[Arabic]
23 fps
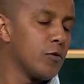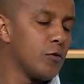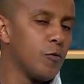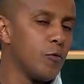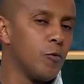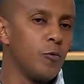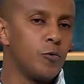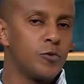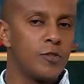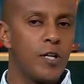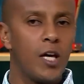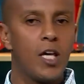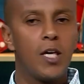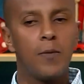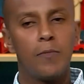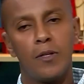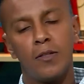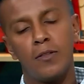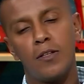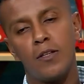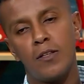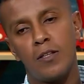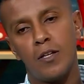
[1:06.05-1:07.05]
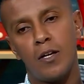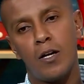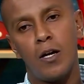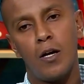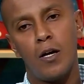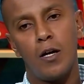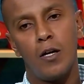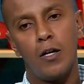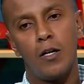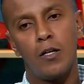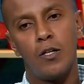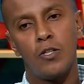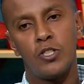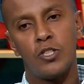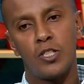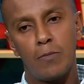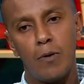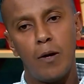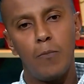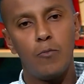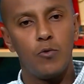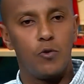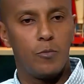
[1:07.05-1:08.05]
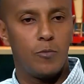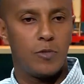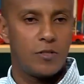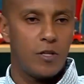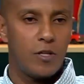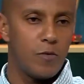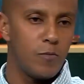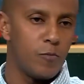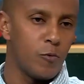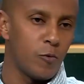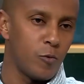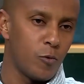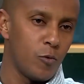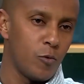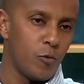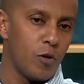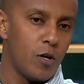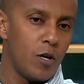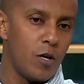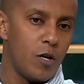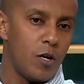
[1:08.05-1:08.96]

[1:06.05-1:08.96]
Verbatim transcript: ودائما اذا الشباب بدهم يستثمروا